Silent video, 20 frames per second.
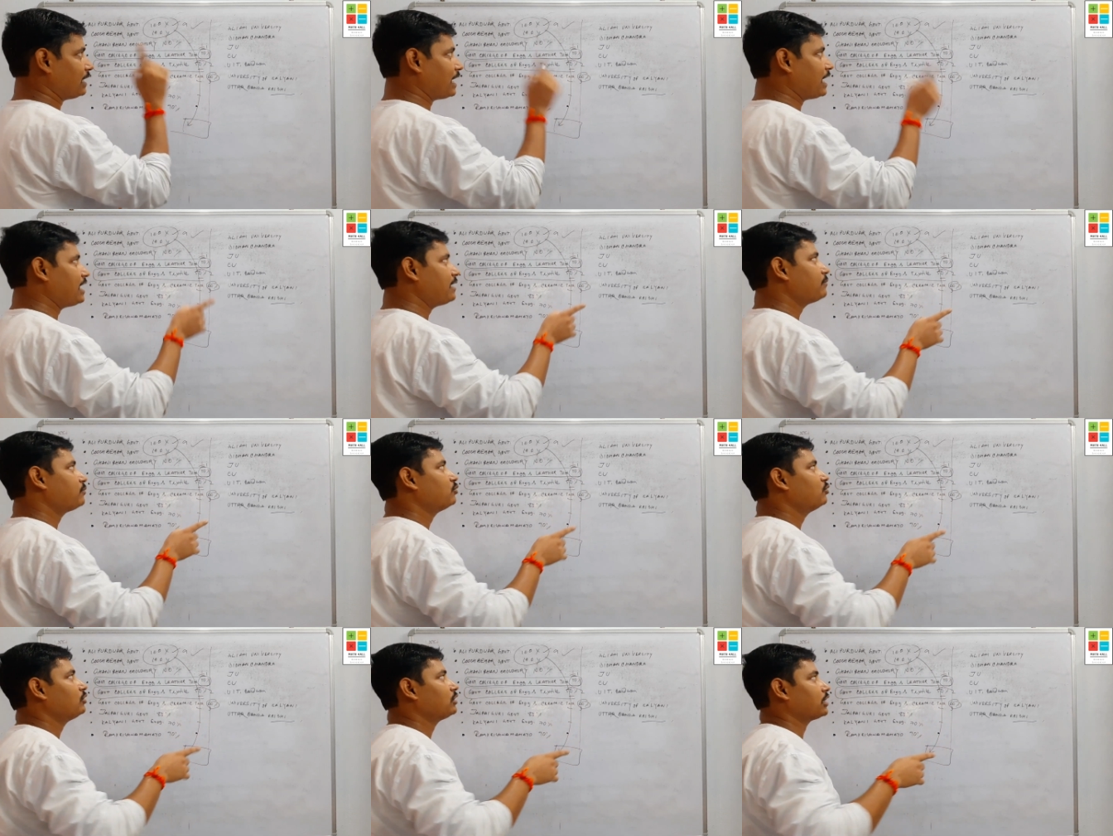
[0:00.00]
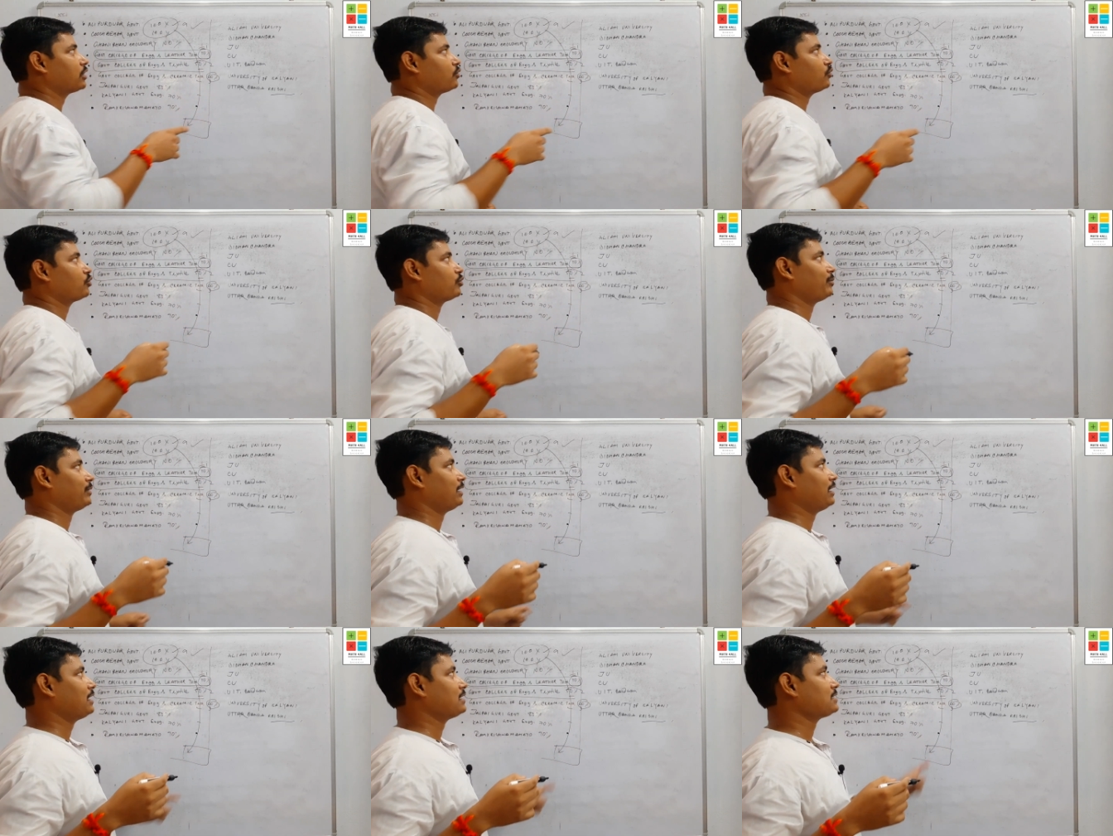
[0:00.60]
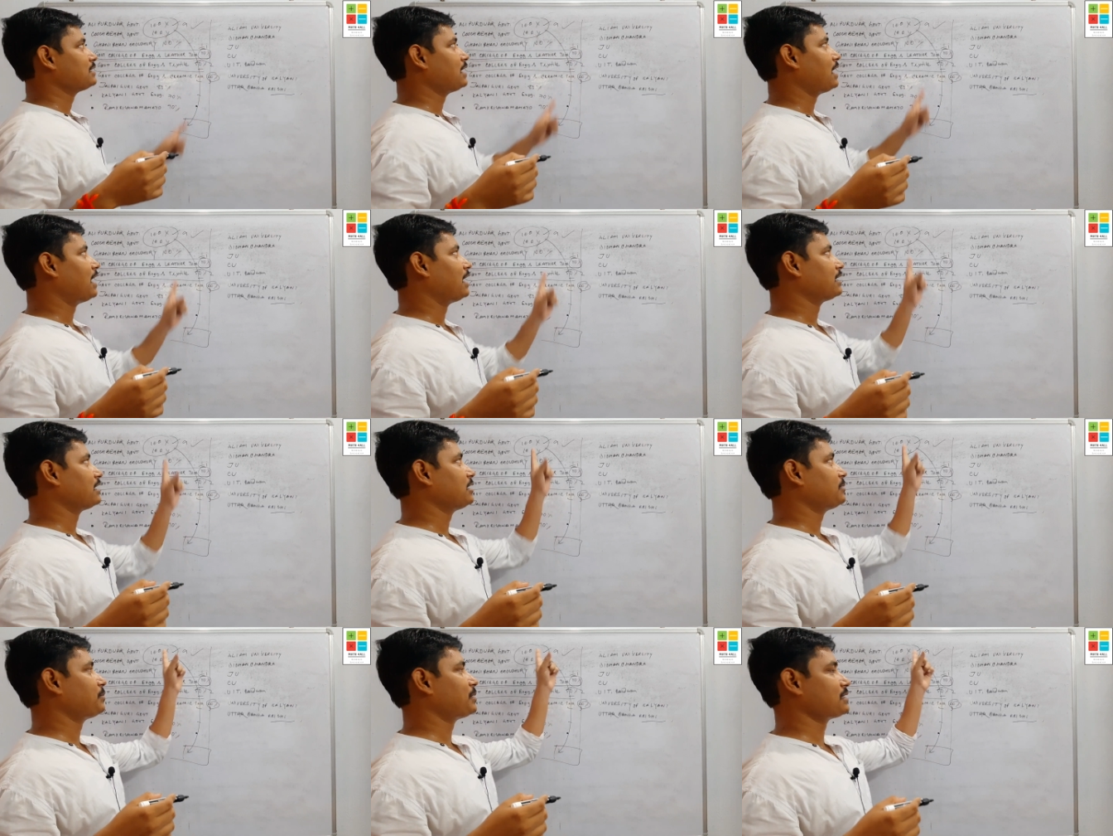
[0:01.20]
এই ভুলটা করবে না যে
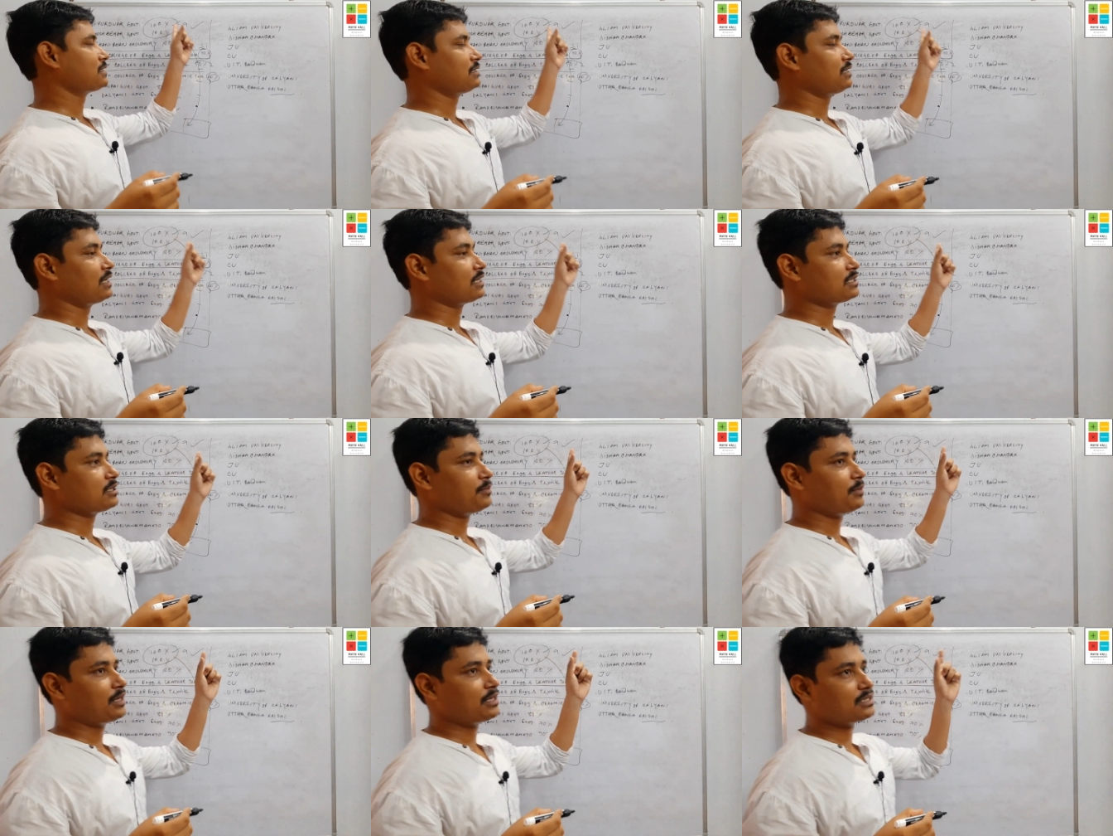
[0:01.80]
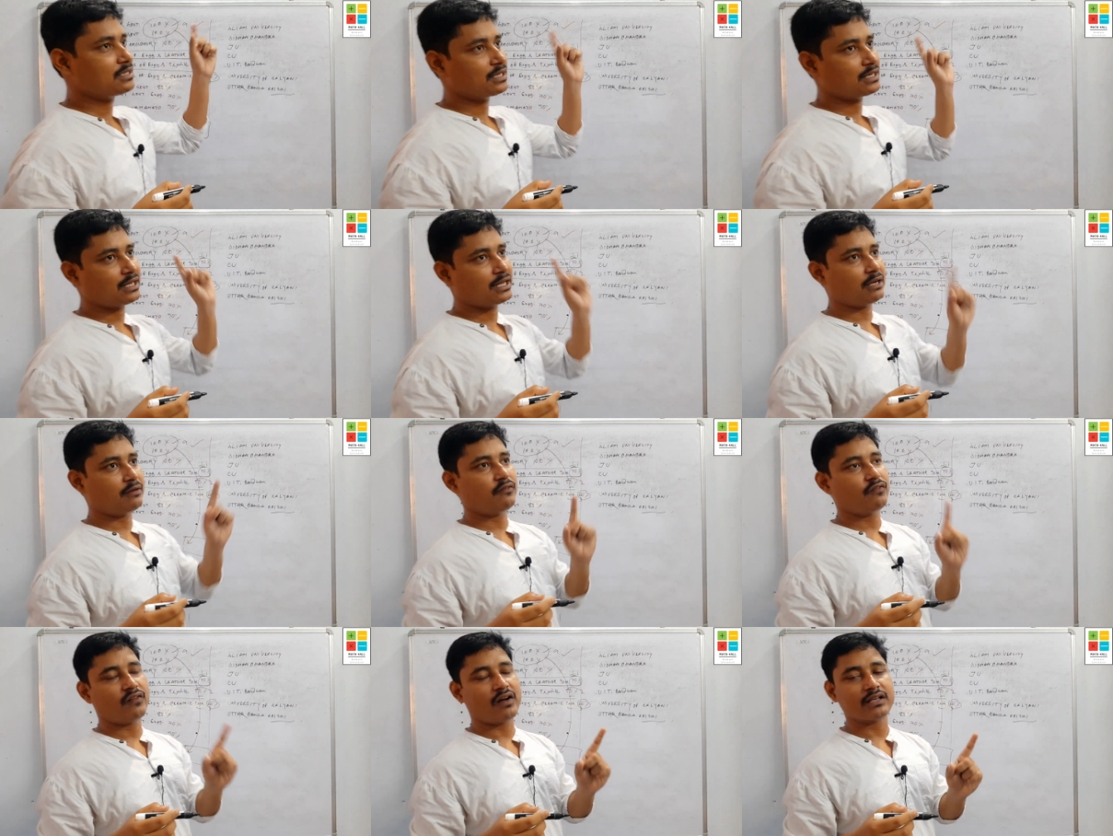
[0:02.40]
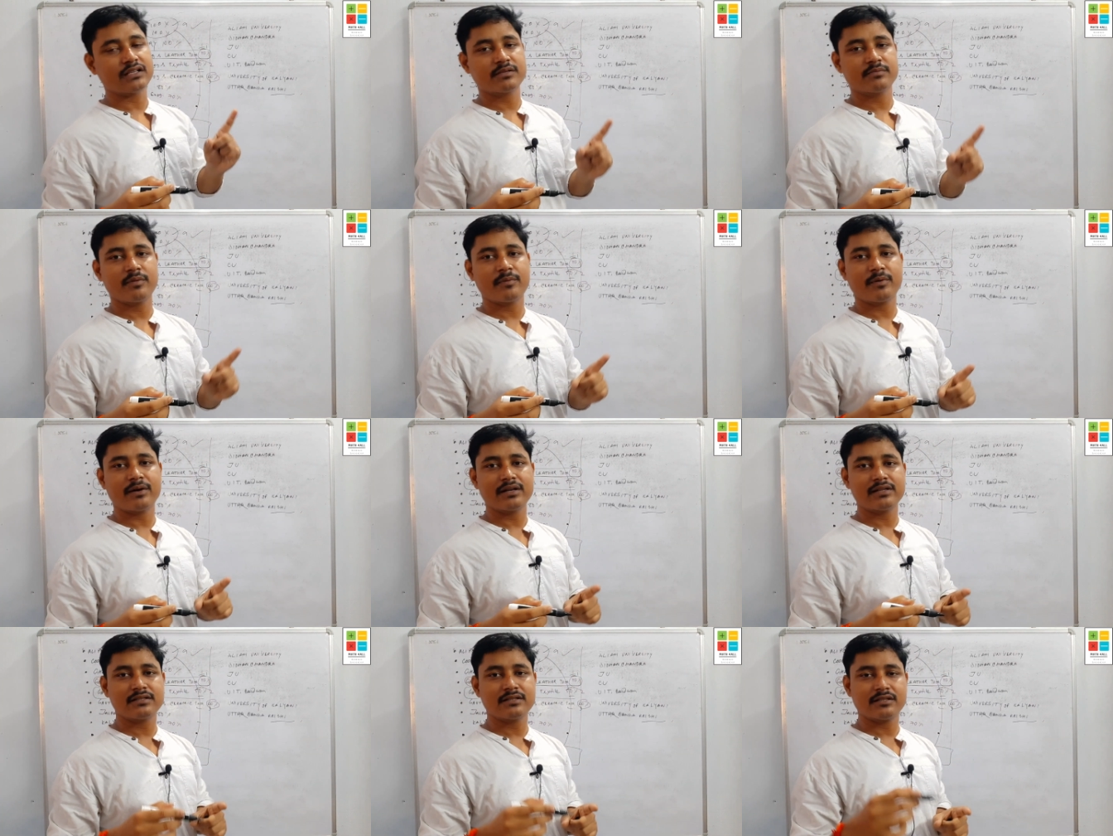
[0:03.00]
হান্ড্রেড পার্সেন্ট আছে মানে সেটাকে আমি ফার্স্ট
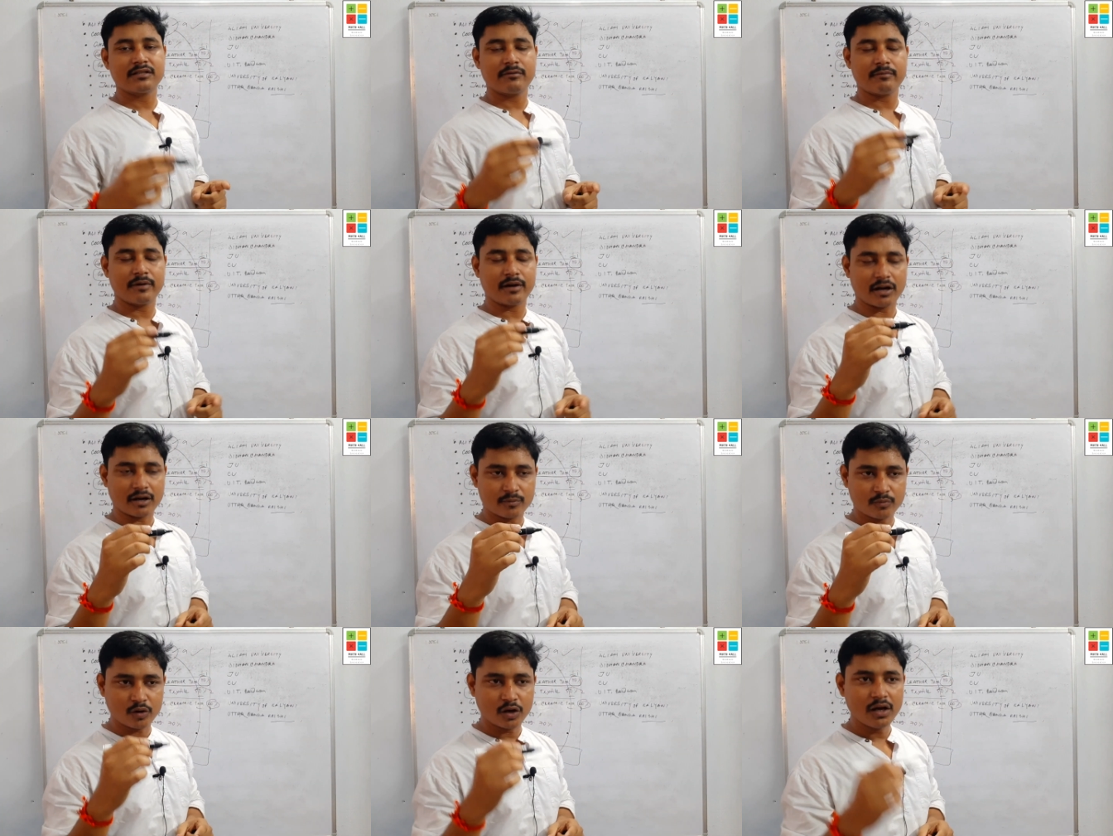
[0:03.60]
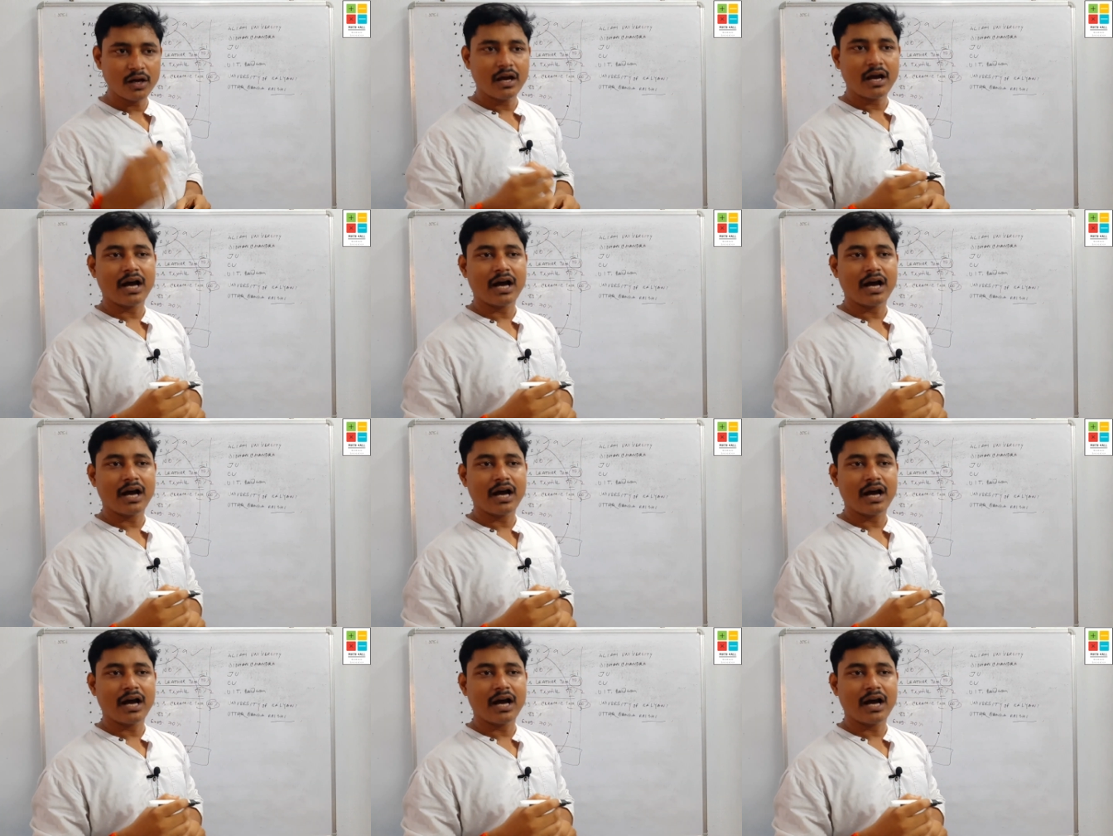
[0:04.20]
প্রেফারেন্স হিসাবে রাখবো